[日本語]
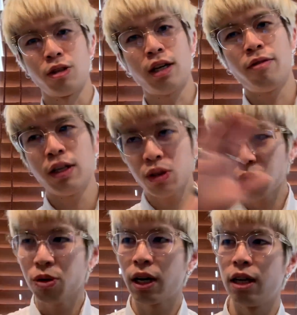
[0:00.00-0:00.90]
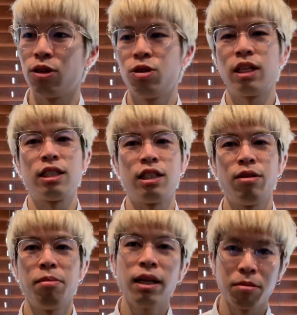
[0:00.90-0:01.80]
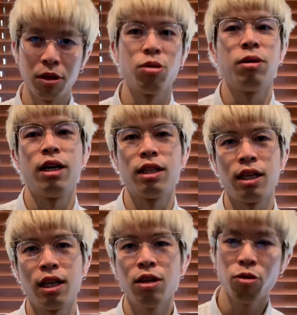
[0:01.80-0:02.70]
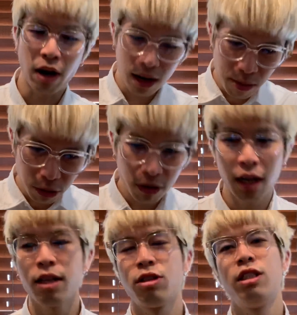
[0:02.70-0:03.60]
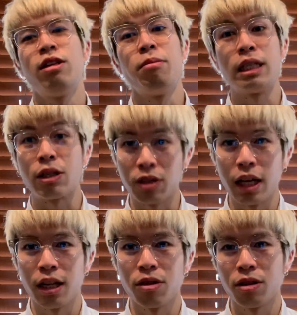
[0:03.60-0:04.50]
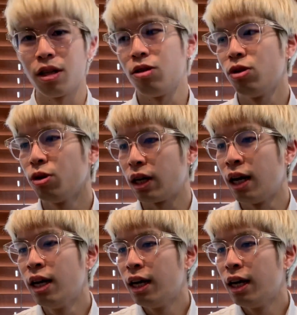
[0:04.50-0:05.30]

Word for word: だからファッション業界の人たちにはまだ認められてないけど、若者からの支持はめちゃくちゃ得てるっていうような、